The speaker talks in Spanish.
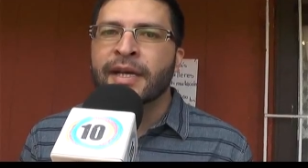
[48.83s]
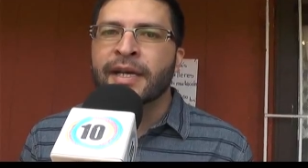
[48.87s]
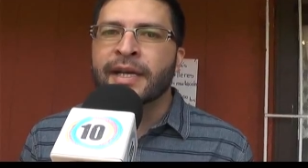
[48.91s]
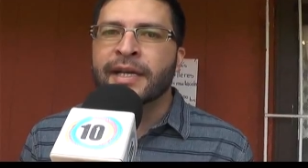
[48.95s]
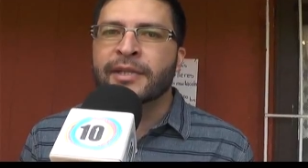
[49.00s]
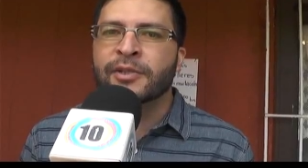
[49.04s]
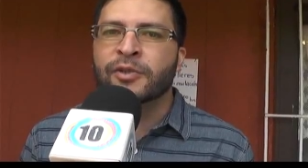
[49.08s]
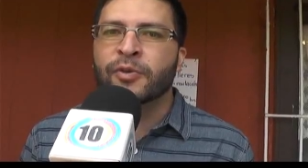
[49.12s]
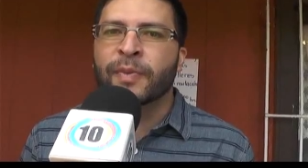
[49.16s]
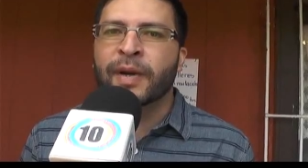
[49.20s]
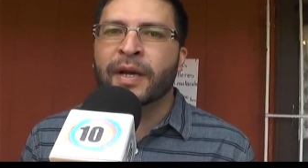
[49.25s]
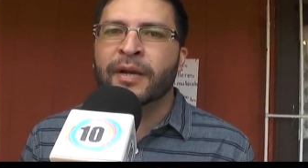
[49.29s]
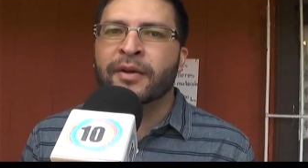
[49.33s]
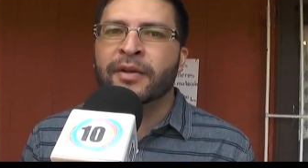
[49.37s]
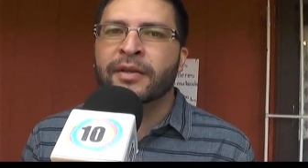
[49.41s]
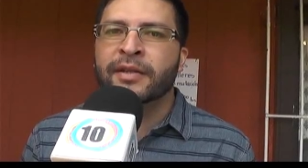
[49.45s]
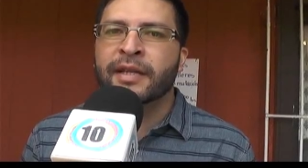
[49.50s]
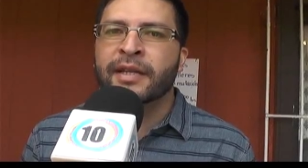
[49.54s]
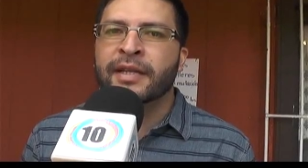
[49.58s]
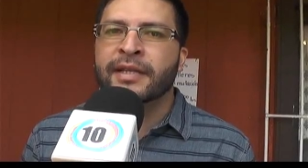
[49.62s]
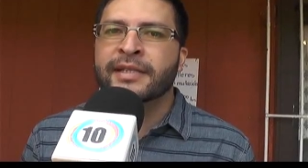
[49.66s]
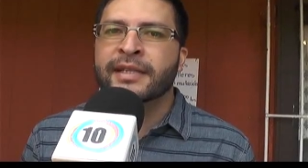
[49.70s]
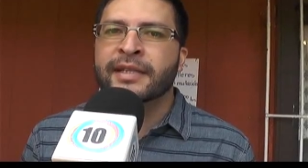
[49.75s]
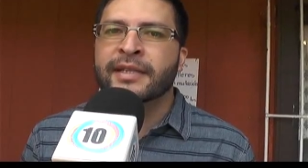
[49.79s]
y sumarnos a
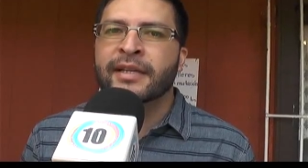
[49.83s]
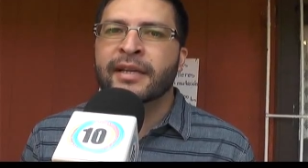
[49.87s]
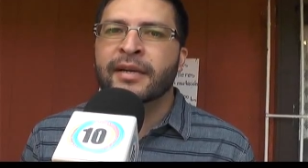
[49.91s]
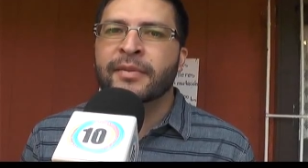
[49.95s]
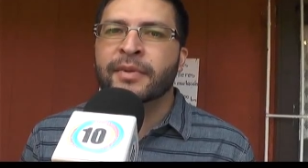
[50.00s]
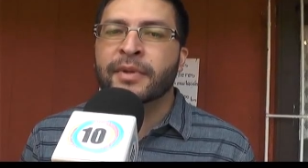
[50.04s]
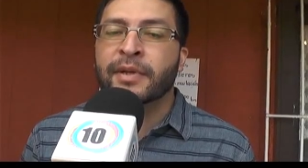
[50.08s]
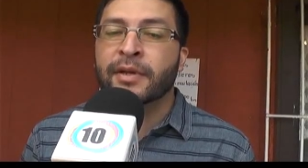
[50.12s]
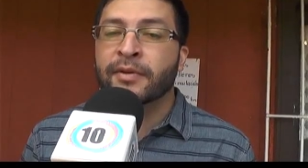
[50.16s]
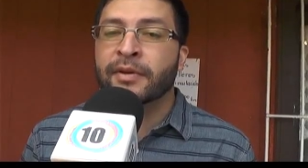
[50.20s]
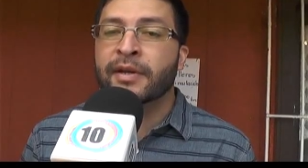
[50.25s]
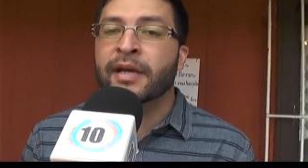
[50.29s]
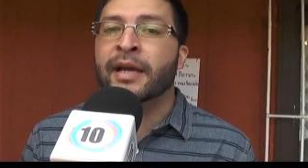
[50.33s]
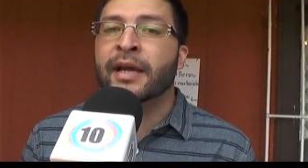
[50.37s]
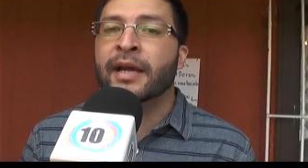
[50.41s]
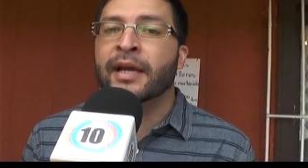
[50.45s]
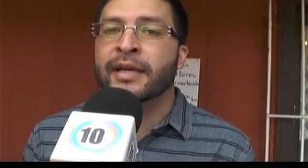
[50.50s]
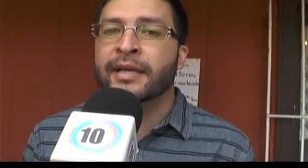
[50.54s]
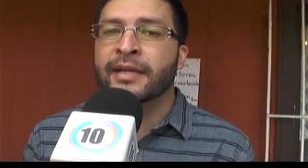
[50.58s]
esta iniciativa porque es una